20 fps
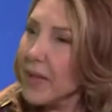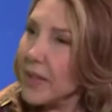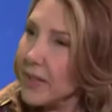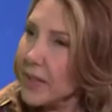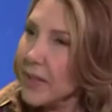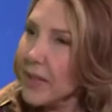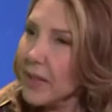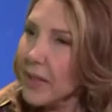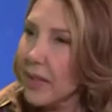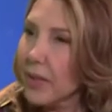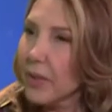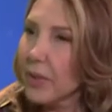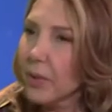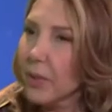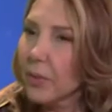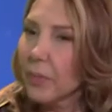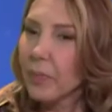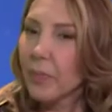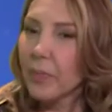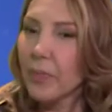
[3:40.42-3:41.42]
he
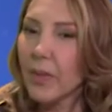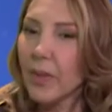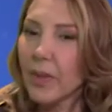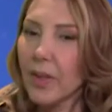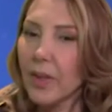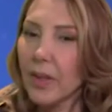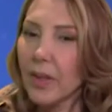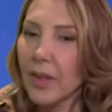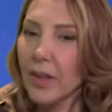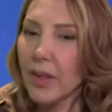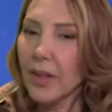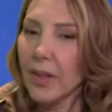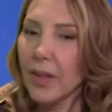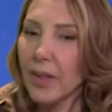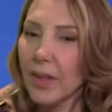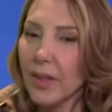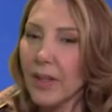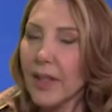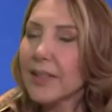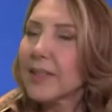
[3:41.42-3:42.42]
insistido
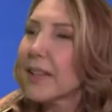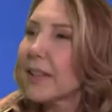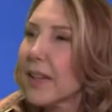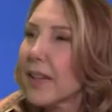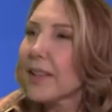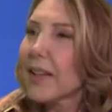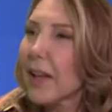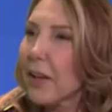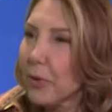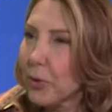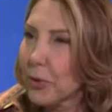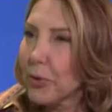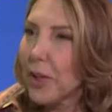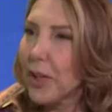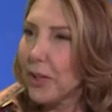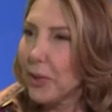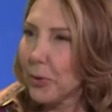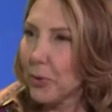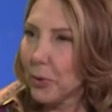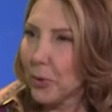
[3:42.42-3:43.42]
que se trata de contar
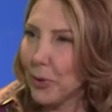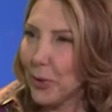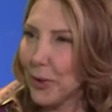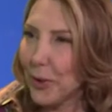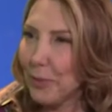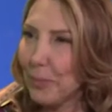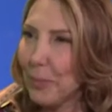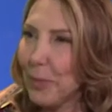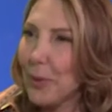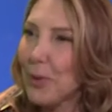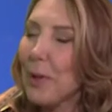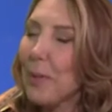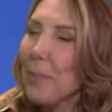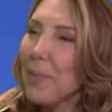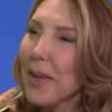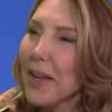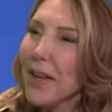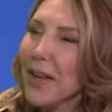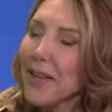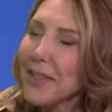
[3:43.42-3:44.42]
historias, pero
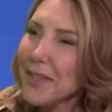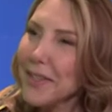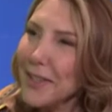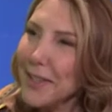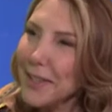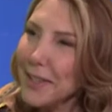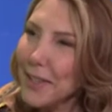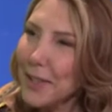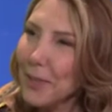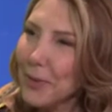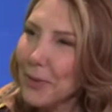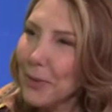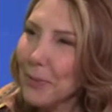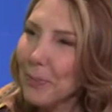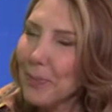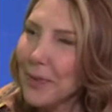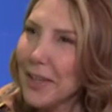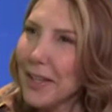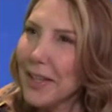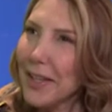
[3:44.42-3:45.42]
también he insistido
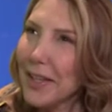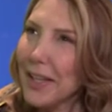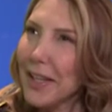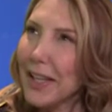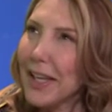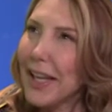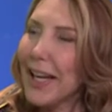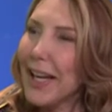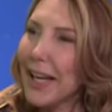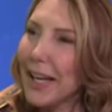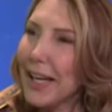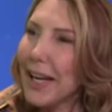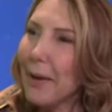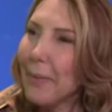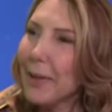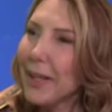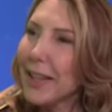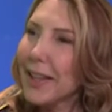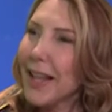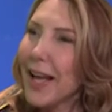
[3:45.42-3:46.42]
que la
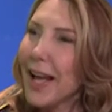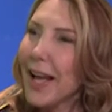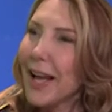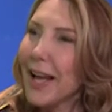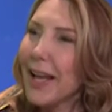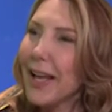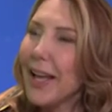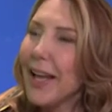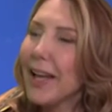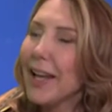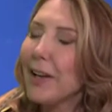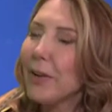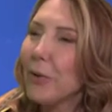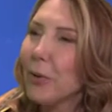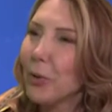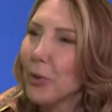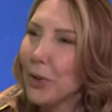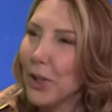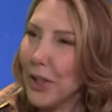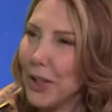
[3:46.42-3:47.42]
clave está en el
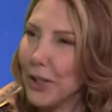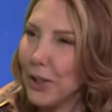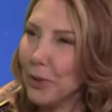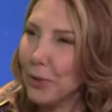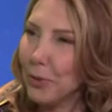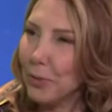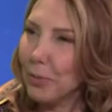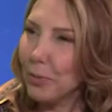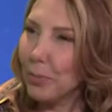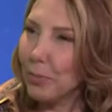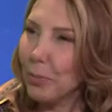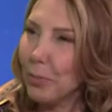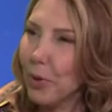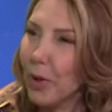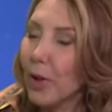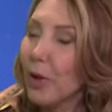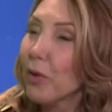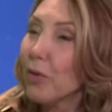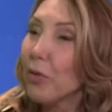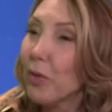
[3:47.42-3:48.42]
contenido,
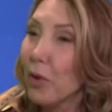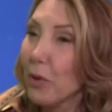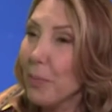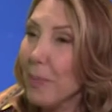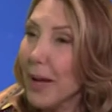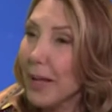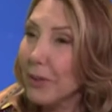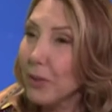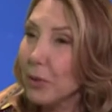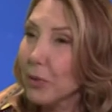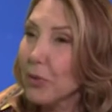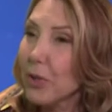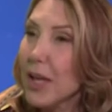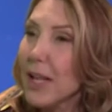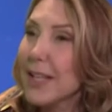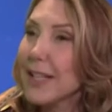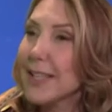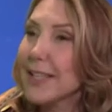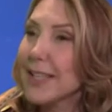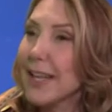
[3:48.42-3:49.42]
porque los formatos
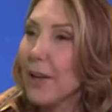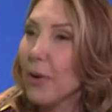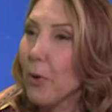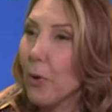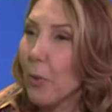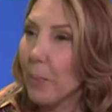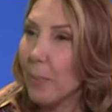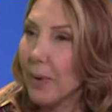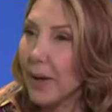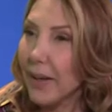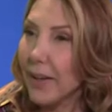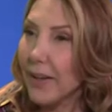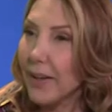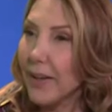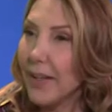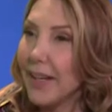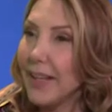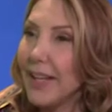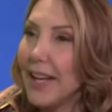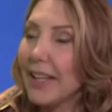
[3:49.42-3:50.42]
se compran,
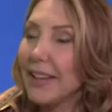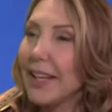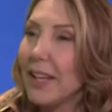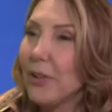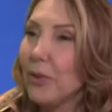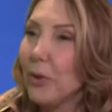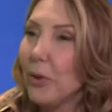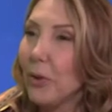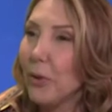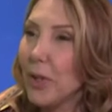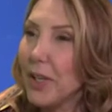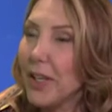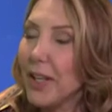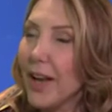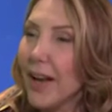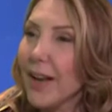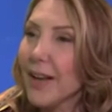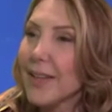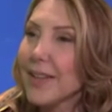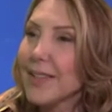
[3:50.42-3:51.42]
la
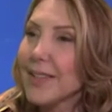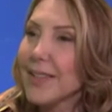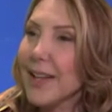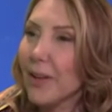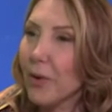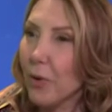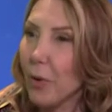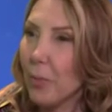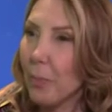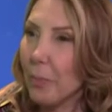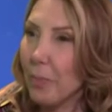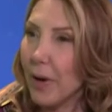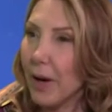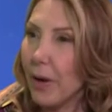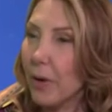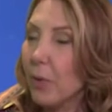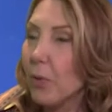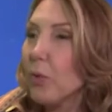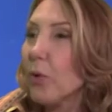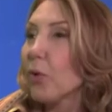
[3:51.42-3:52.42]
tecnología se compra,
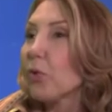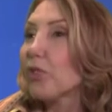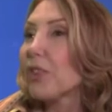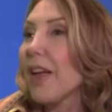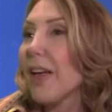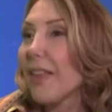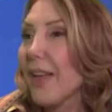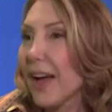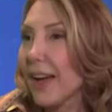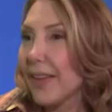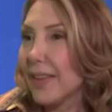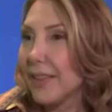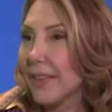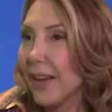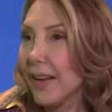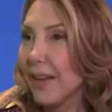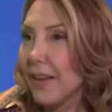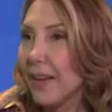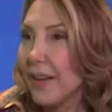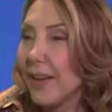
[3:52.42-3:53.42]
uno se adapta,